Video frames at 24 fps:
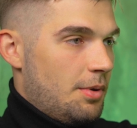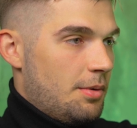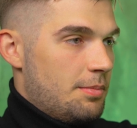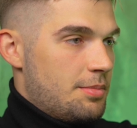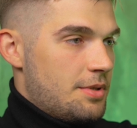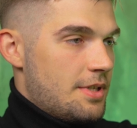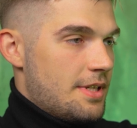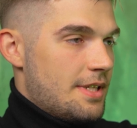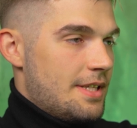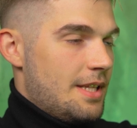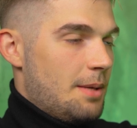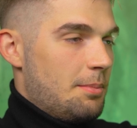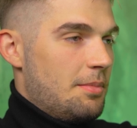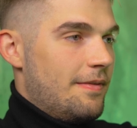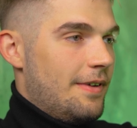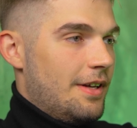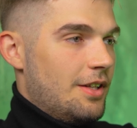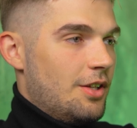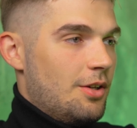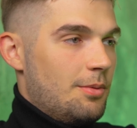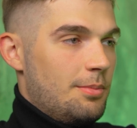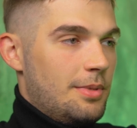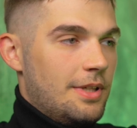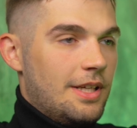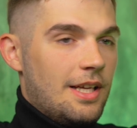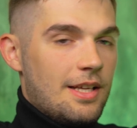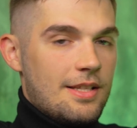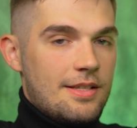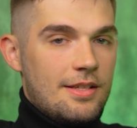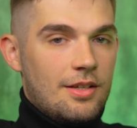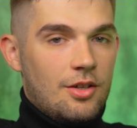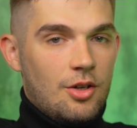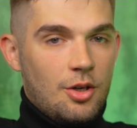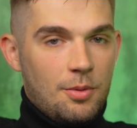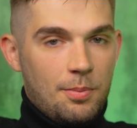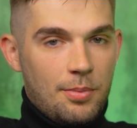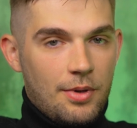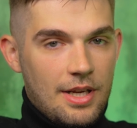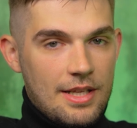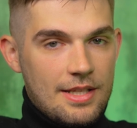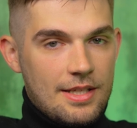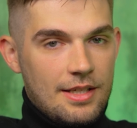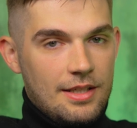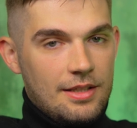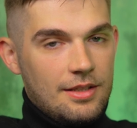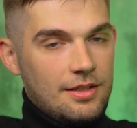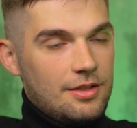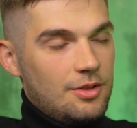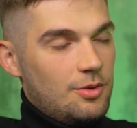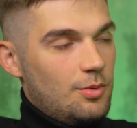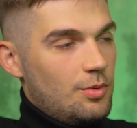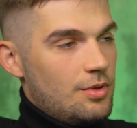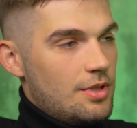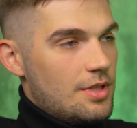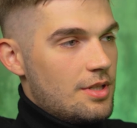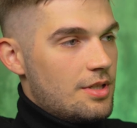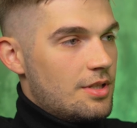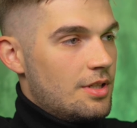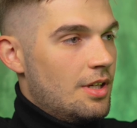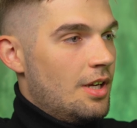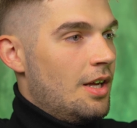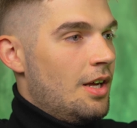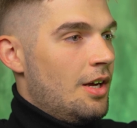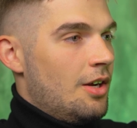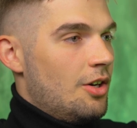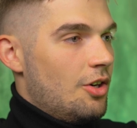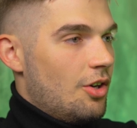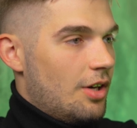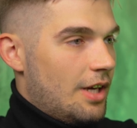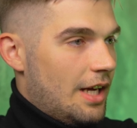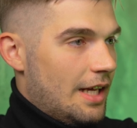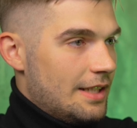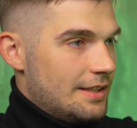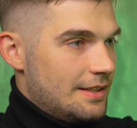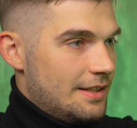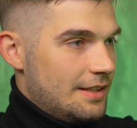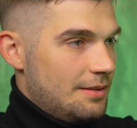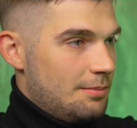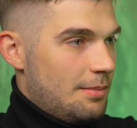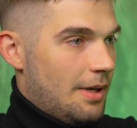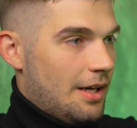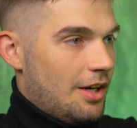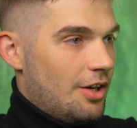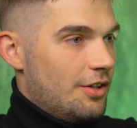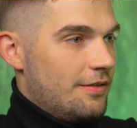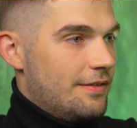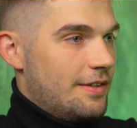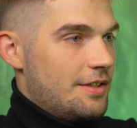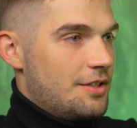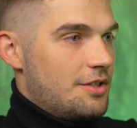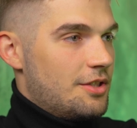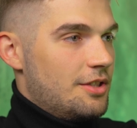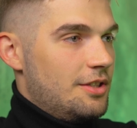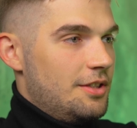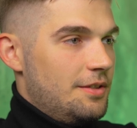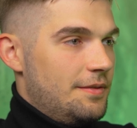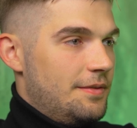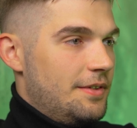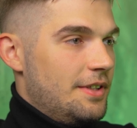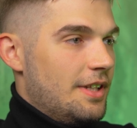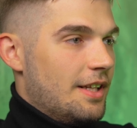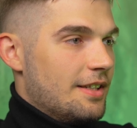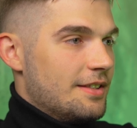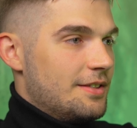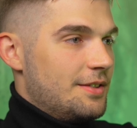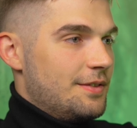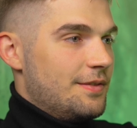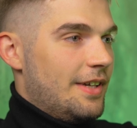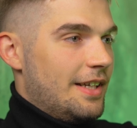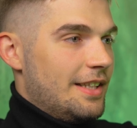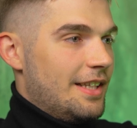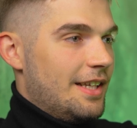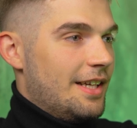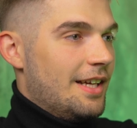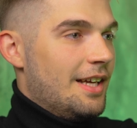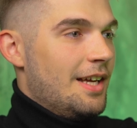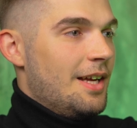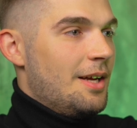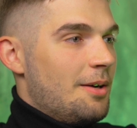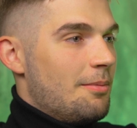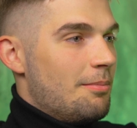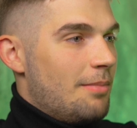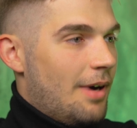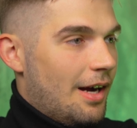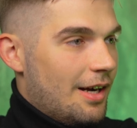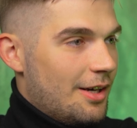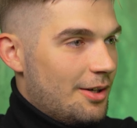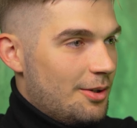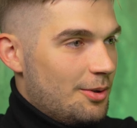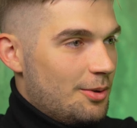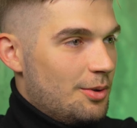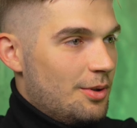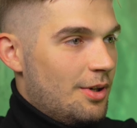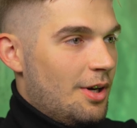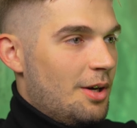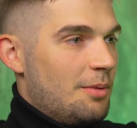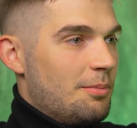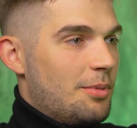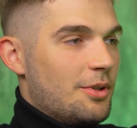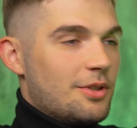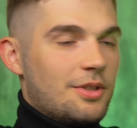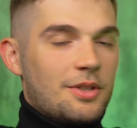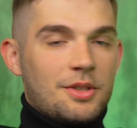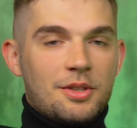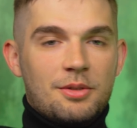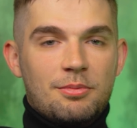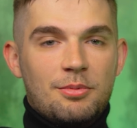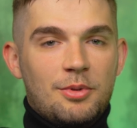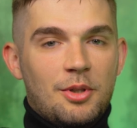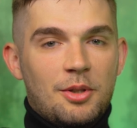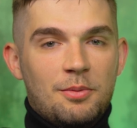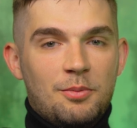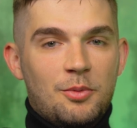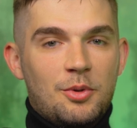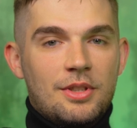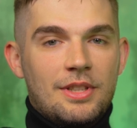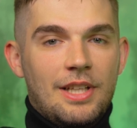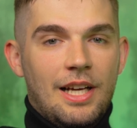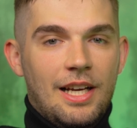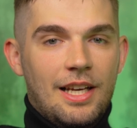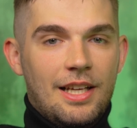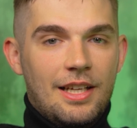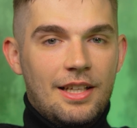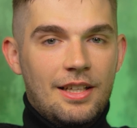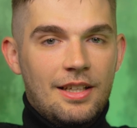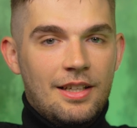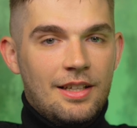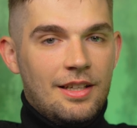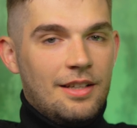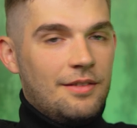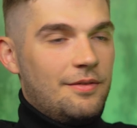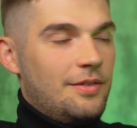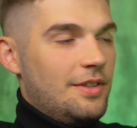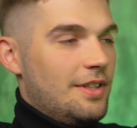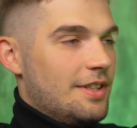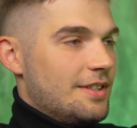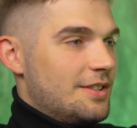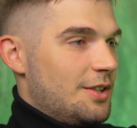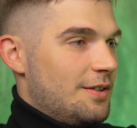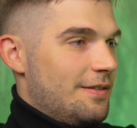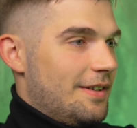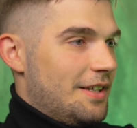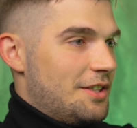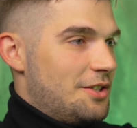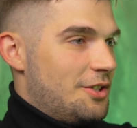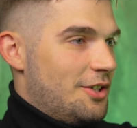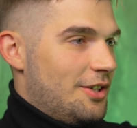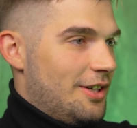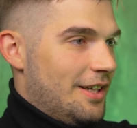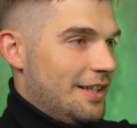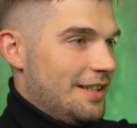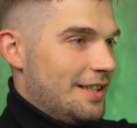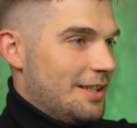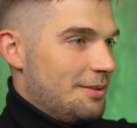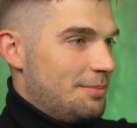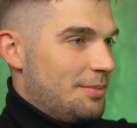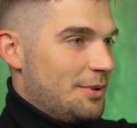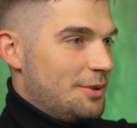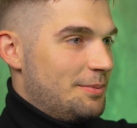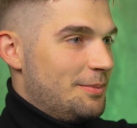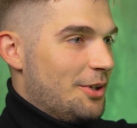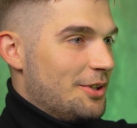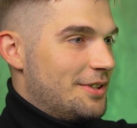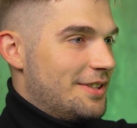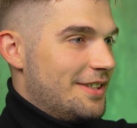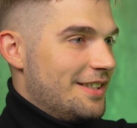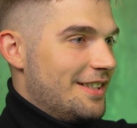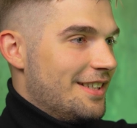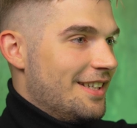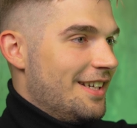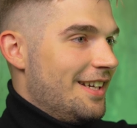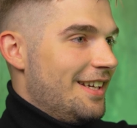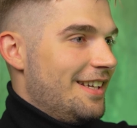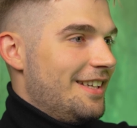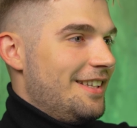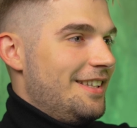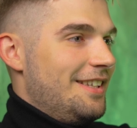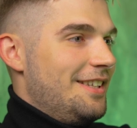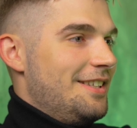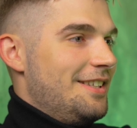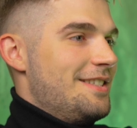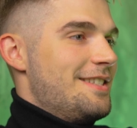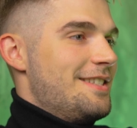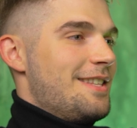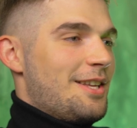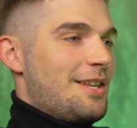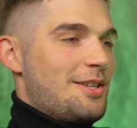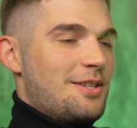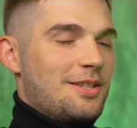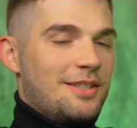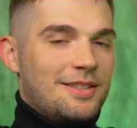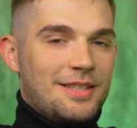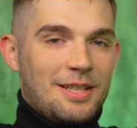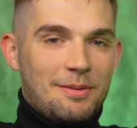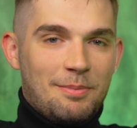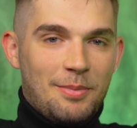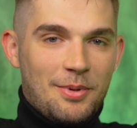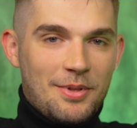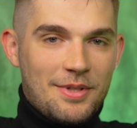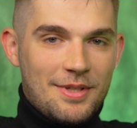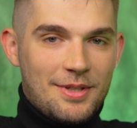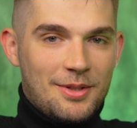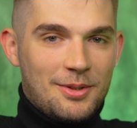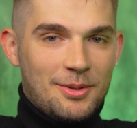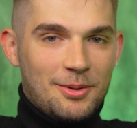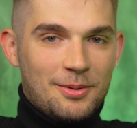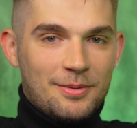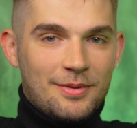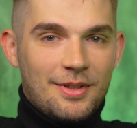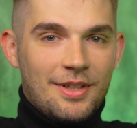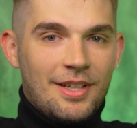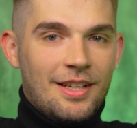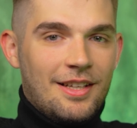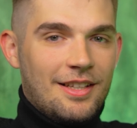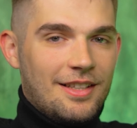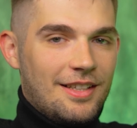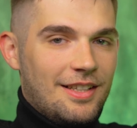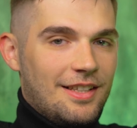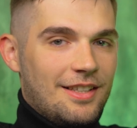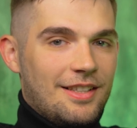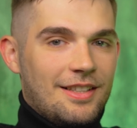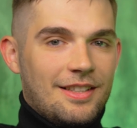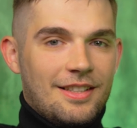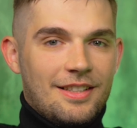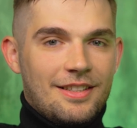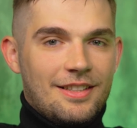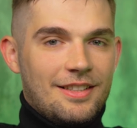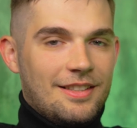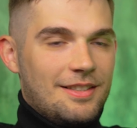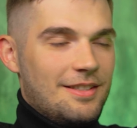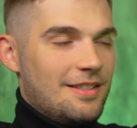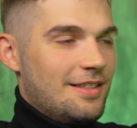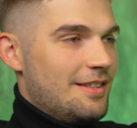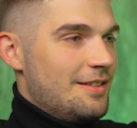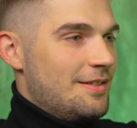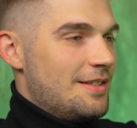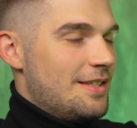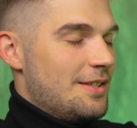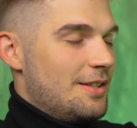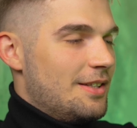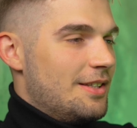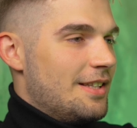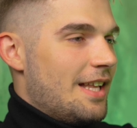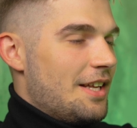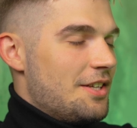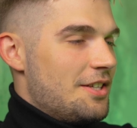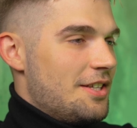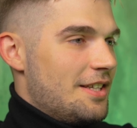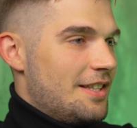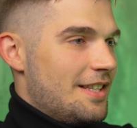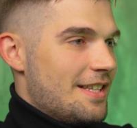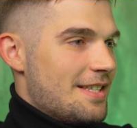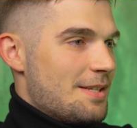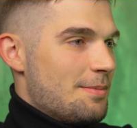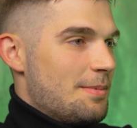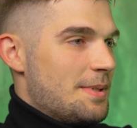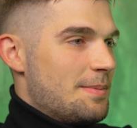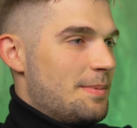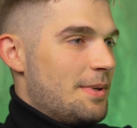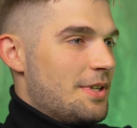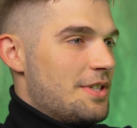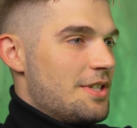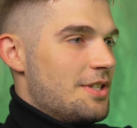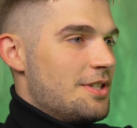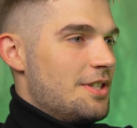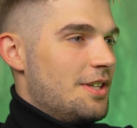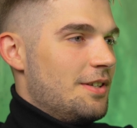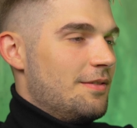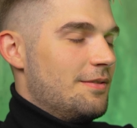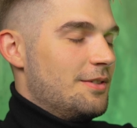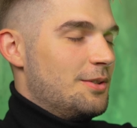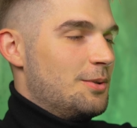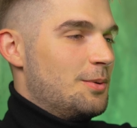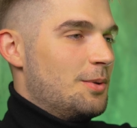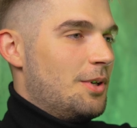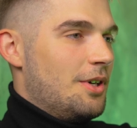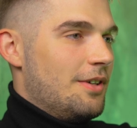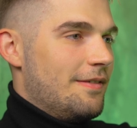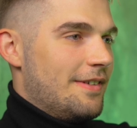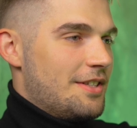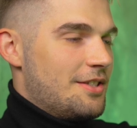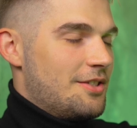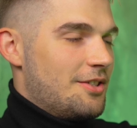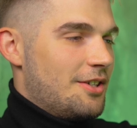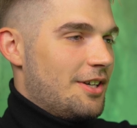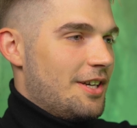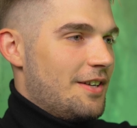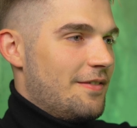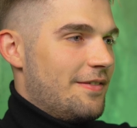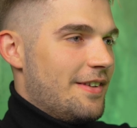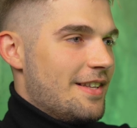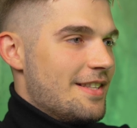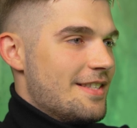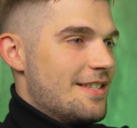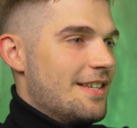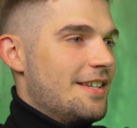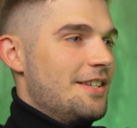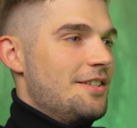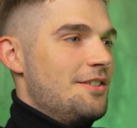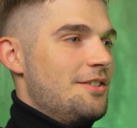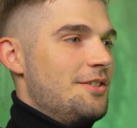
poprzez nabywanie obligacji korporacyjnych, tudzież lokaty bankowe, czyli finansowanie banku po to, żeby on mógł dalej finansować kolejne podmioty i z naszych depozytów e, Y, dać się na zabezpieczenie i wydrukować trochę więcej